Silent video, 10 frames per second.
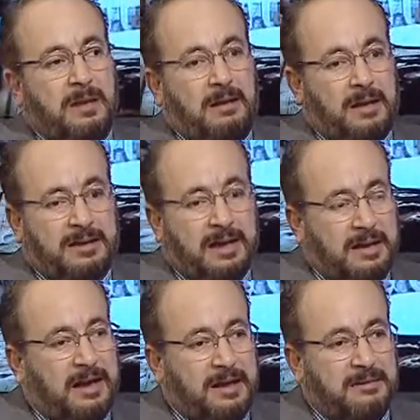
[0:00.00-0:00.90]
حتى
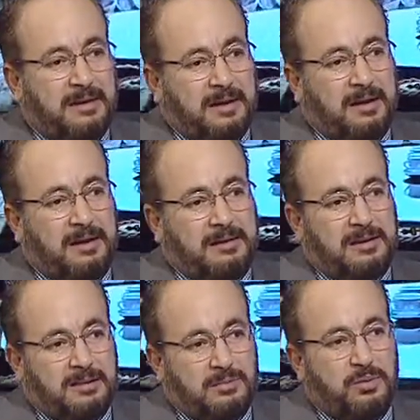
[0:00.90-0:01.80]
قناعاتنا حقيقة
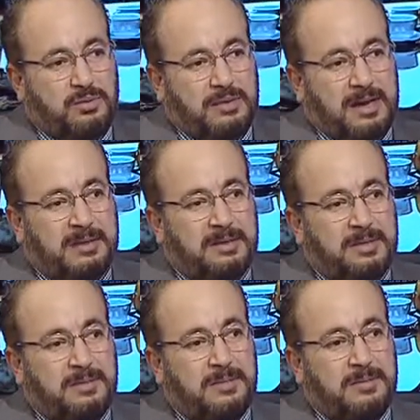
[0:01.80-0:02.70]
الموجودة حتى
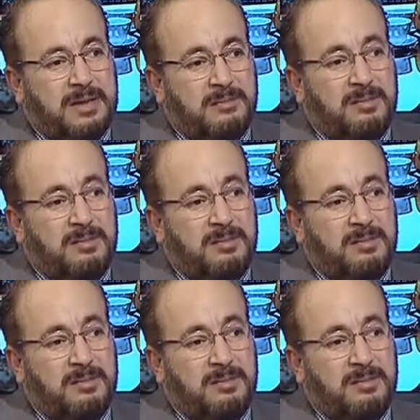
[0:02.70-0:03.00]
اهتمامنا يعني